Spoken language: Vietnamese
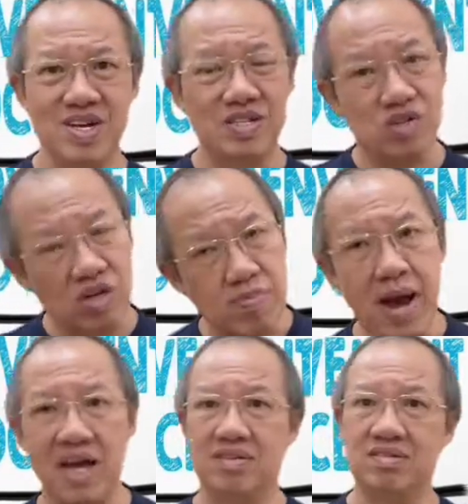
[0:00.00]
Thưa các
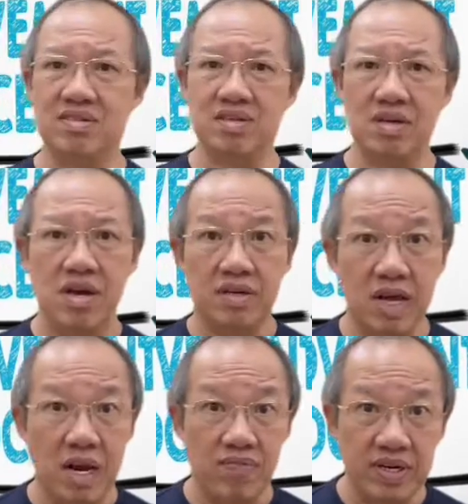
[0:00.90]
bạn, đây
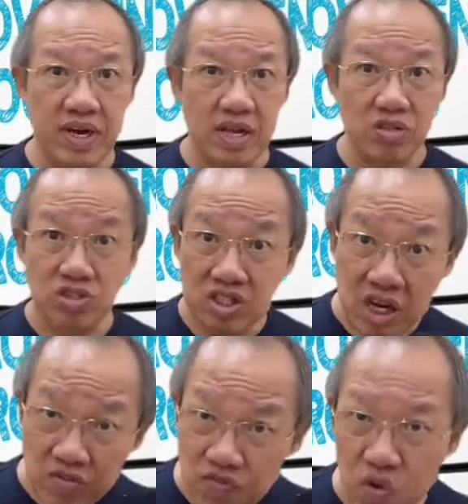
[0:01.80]
là vấn đề
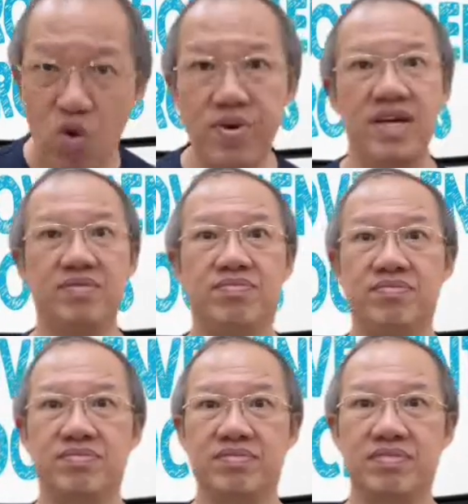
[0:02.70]
rất phổ biến.
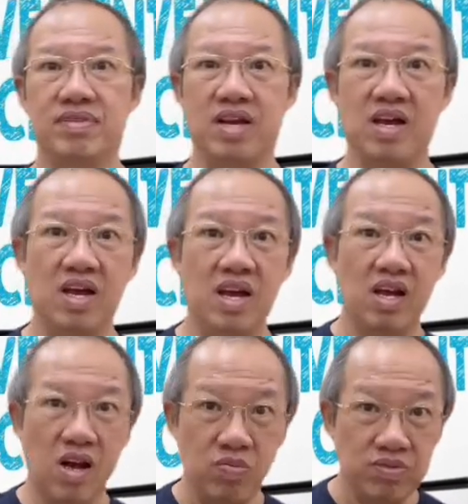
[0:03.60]
Đó.
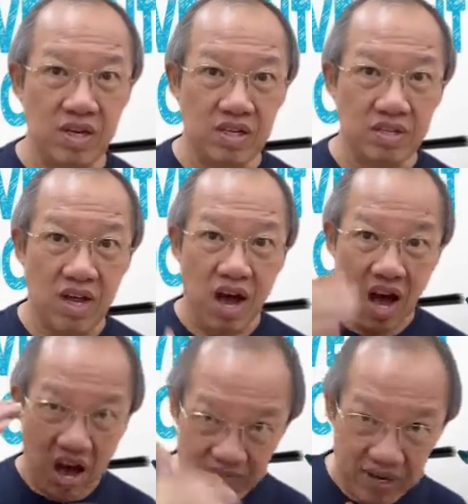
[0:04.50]
Không những
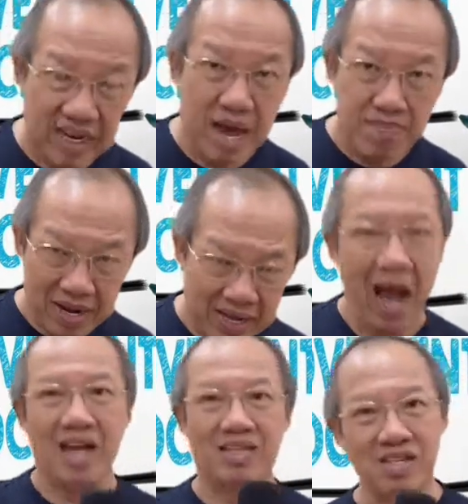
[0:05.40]
ở Việt Nam mà
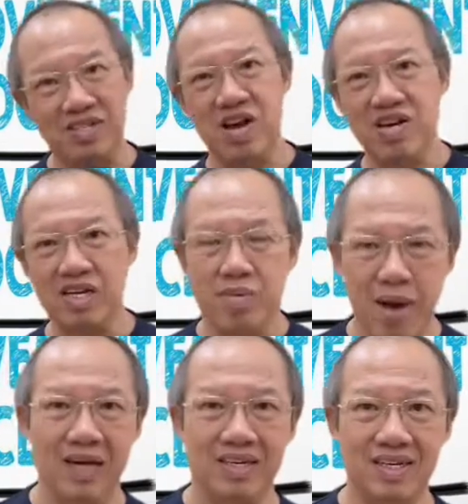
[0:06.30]
cả thế giới nữa các
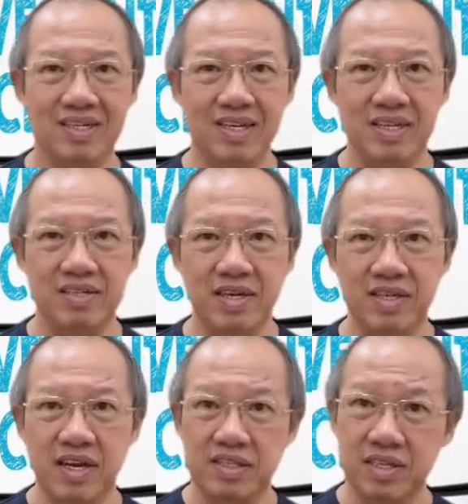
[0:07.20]
bạn đó. Đấy
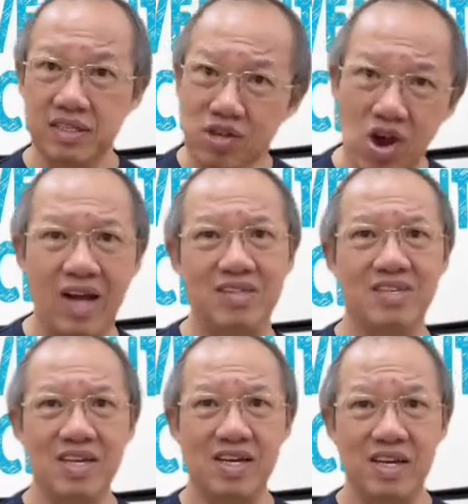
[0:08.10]
thì thường
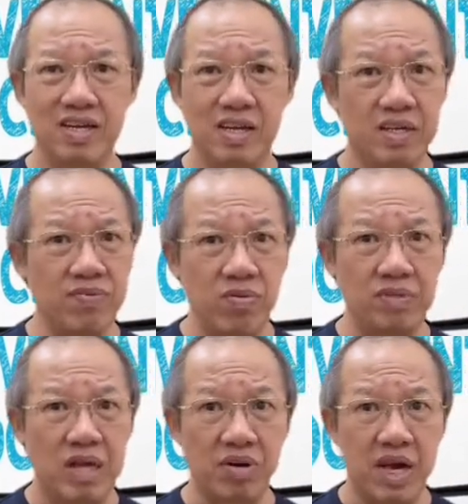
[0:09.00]
đấy, cái phong
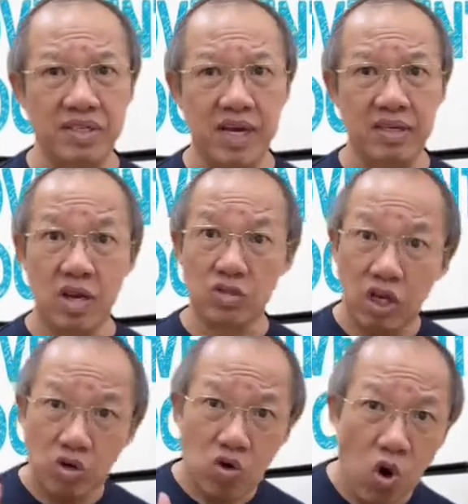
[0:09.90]
trào Kaizen rất
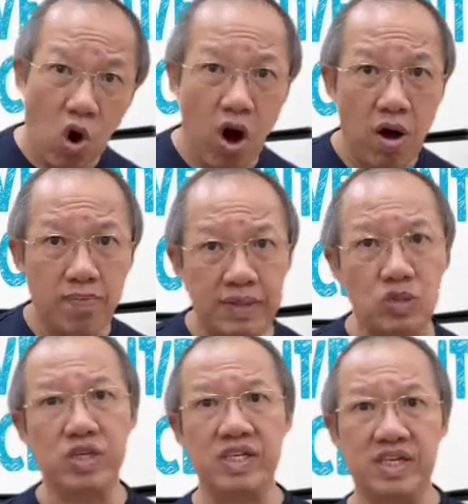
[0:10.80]
khó mà duy
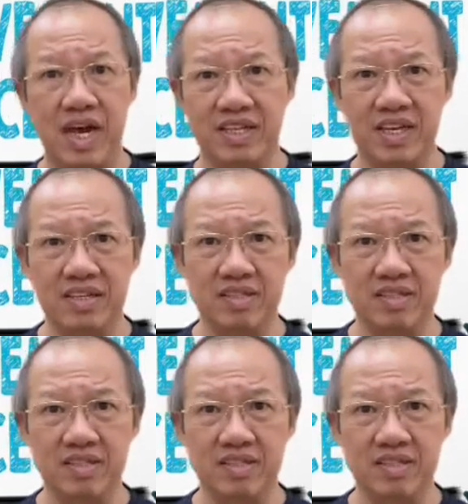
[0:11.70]
trì cải tiến.